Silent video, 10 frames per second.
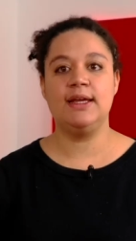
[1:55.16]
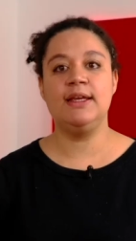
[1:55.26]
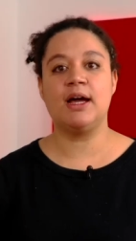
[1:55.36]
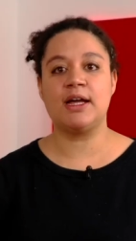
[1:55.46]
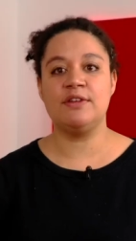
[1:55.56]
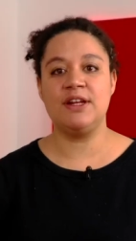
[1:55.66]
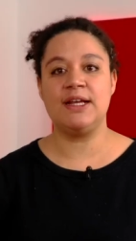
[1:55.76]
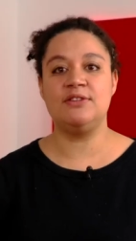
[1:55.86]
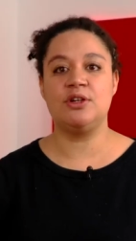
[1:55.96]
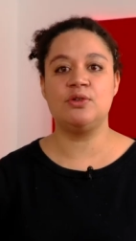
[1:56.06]
et un
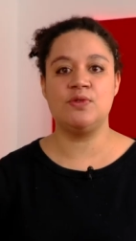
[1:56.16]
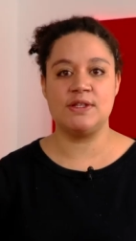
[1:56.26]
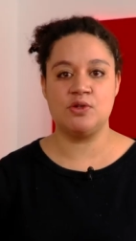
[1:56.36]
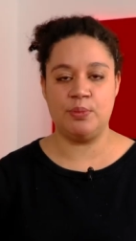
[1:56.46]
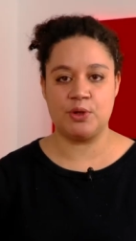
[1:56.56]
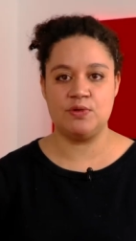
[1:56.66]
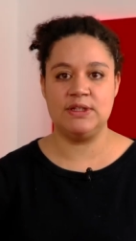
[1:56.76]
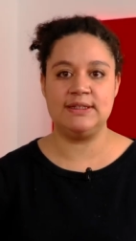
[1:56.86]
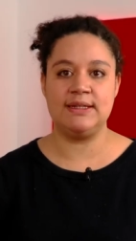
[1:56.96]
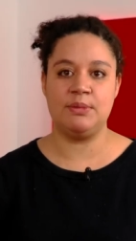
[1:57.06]
révélateur de ses
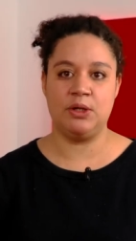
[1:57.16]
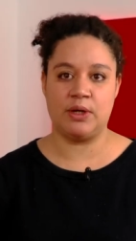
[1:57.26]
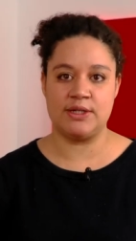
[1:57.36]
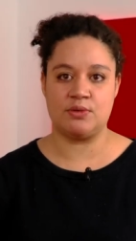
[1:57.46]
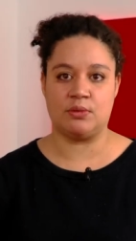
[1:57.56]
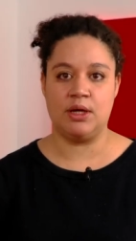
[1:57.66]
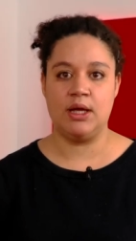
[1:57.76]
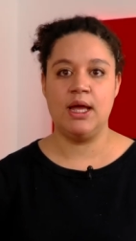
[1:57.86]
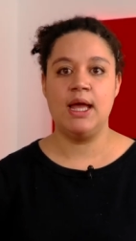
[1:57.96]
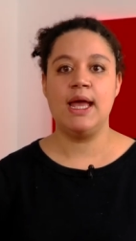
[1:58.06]
opportunités d'amélioration.
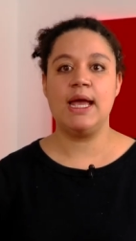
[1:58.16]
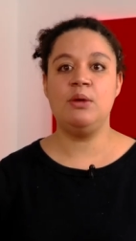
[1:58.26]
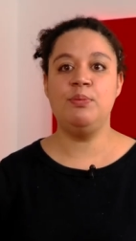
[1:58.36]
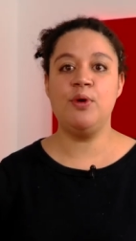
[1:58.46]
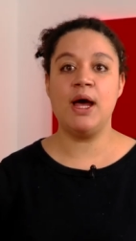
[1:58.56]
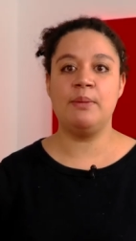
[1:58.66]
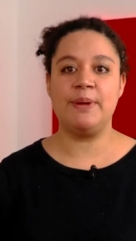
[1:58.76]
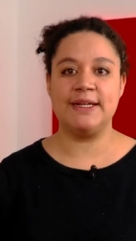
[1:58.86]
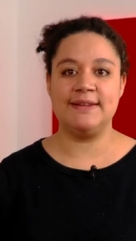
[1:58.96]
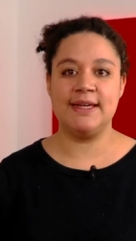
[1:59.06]
Elle peut
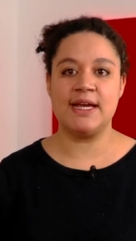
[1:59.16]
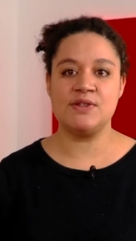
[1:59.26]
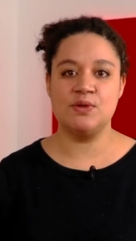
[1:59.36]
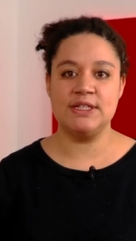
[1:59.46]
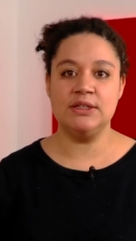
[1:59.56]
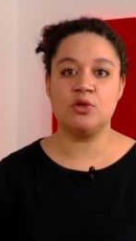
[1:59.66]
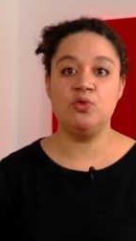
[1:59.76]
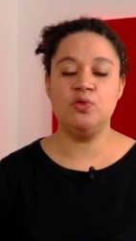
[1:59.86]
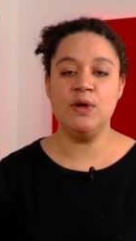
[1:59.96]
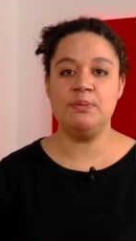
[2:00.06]
impacter à ce titre
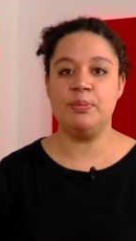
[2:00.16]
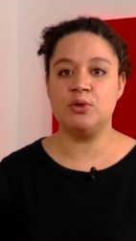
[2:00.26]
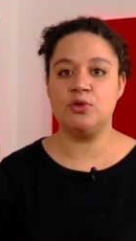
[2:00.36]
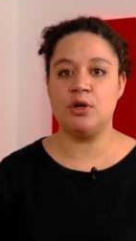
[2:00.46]
tous les pans de